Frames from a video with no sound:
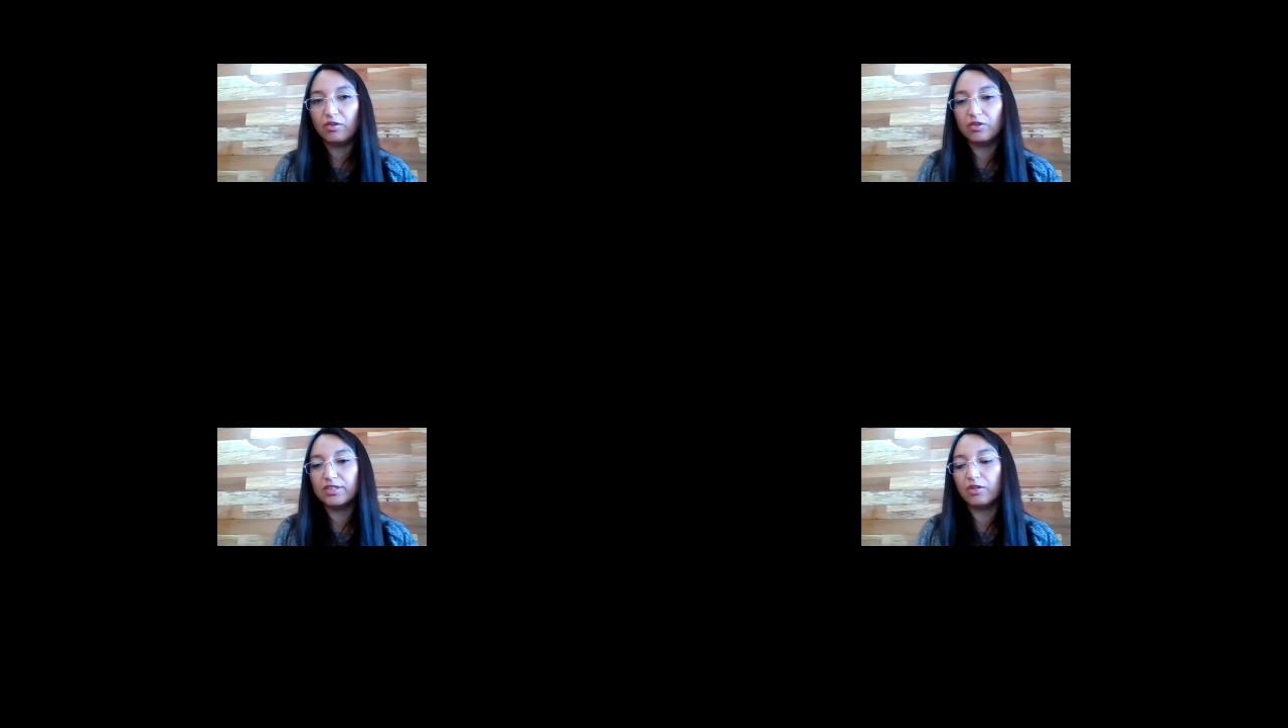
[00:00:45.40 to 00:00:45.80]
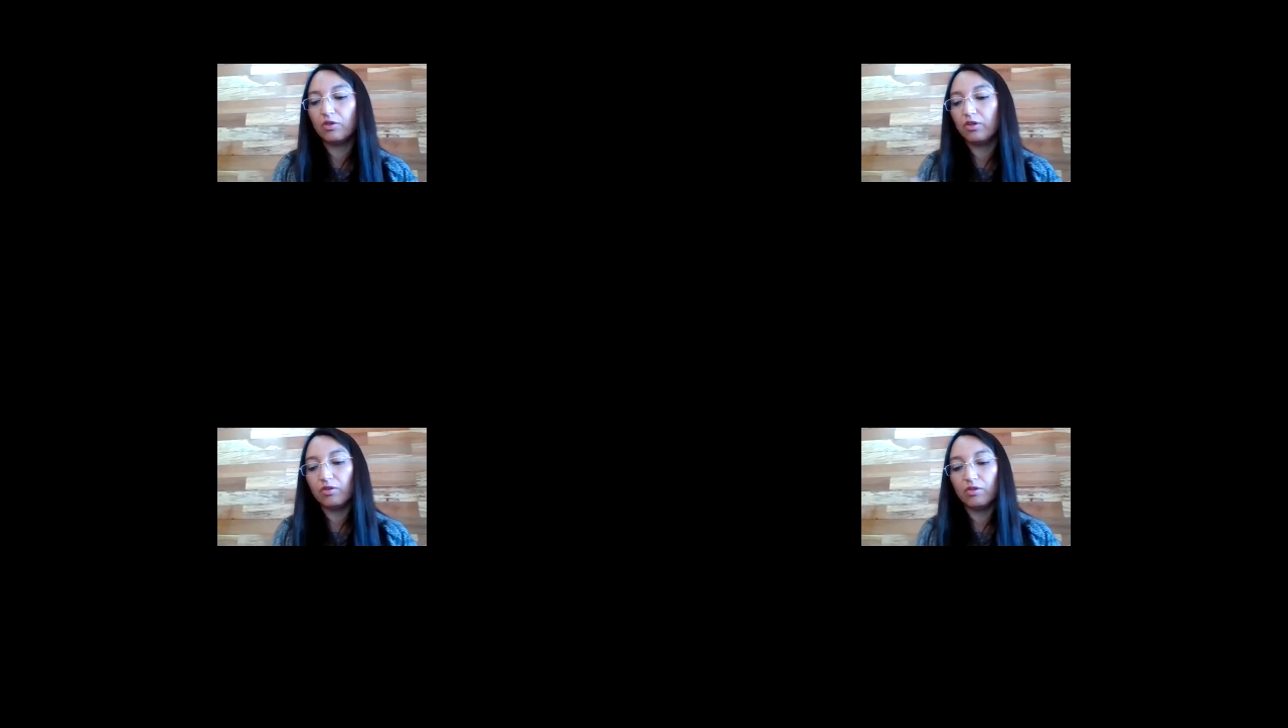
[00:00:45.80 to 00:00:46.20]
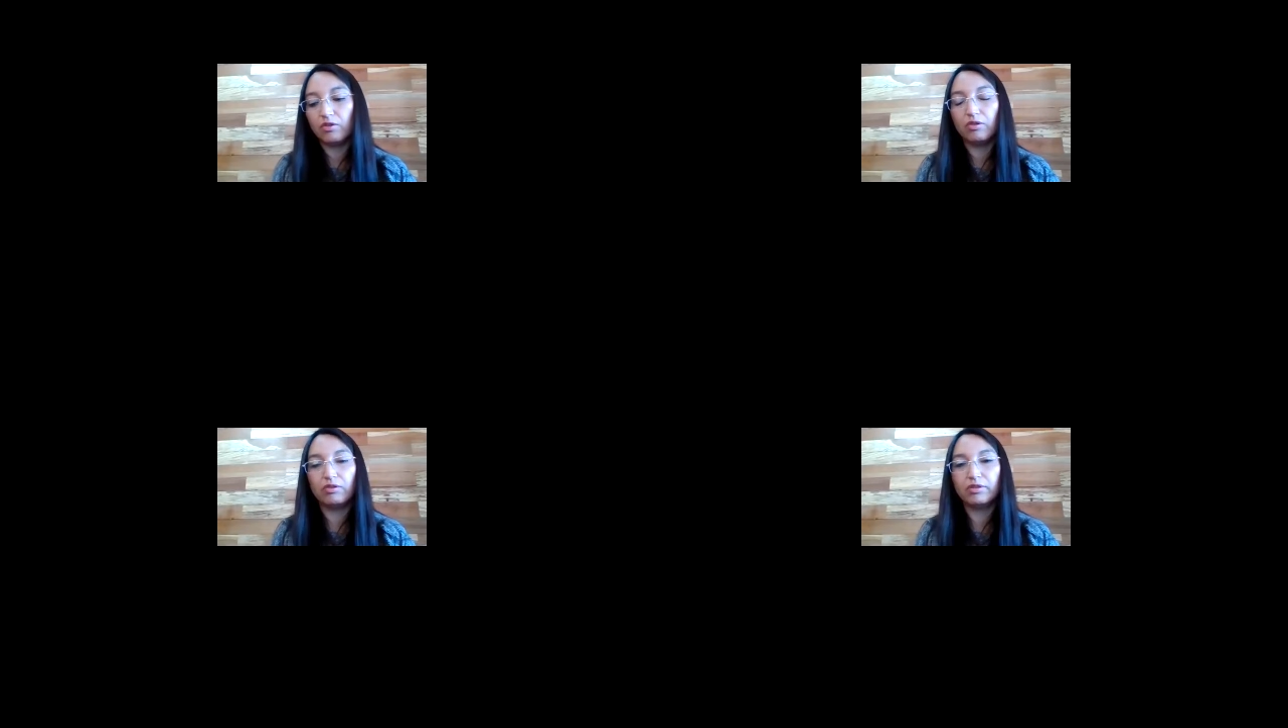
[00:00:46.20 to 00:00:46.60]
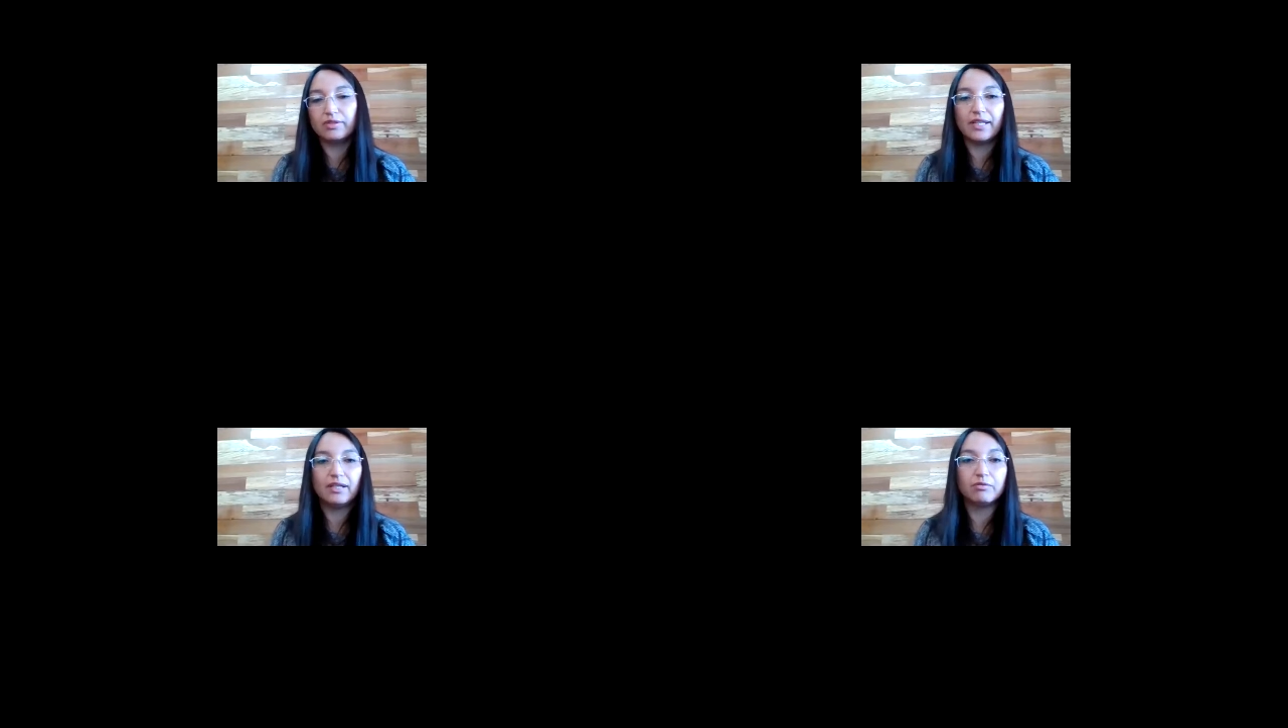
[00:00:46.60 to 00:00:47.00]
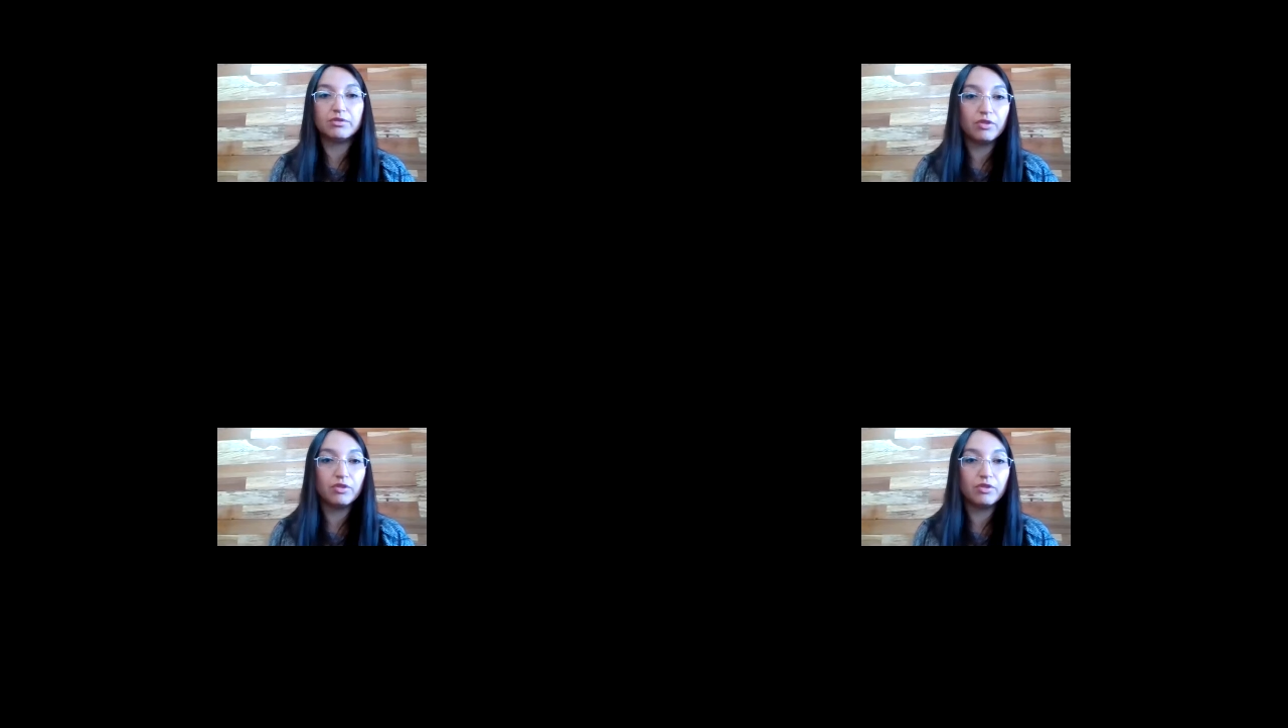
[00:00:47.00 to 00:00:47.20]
O si coloco, no sé, un